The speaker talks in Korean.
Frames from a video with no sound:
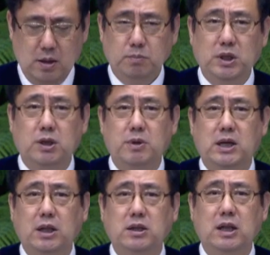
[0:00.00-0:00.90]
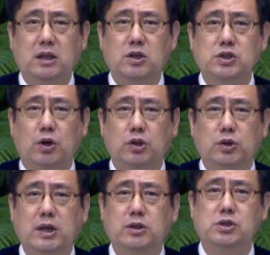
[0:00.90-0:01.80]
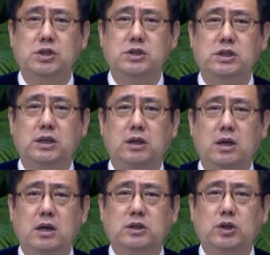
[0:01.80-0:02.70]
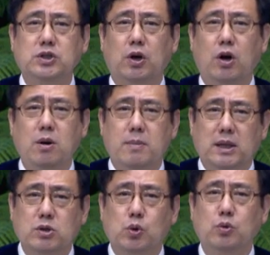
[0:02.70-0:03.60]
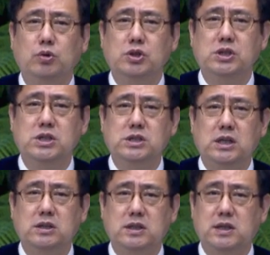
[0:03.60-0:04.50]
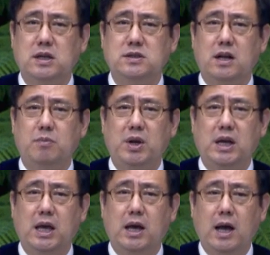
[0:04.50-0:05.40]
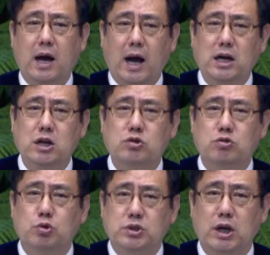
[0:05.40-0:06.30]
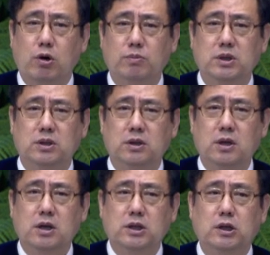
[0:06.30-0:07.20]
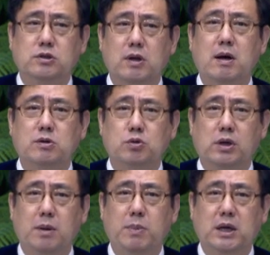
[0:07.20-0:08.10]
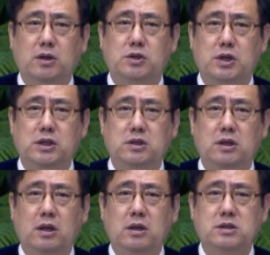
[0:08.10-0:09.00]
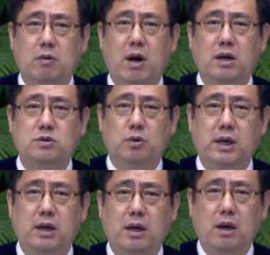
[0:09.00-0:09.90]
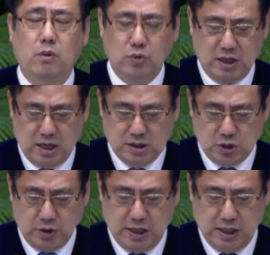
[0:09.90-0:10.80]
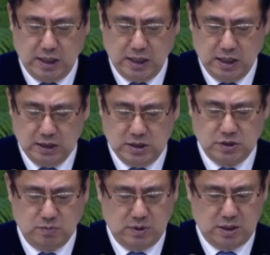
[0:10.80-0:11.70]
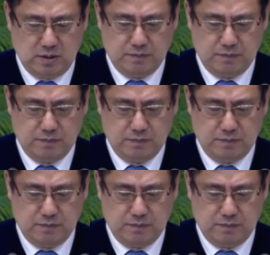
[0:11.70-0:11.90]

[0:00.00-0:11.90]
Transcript: 믿음을 갖는다는 것이 어떠한 것인지, 그것이 얼마나 좋은 것인지 세상 사람들에게 알릴 수조차 없는 그런 상황 속에 미끄러져 있는 상황 속에 우리가 처해 있습니다.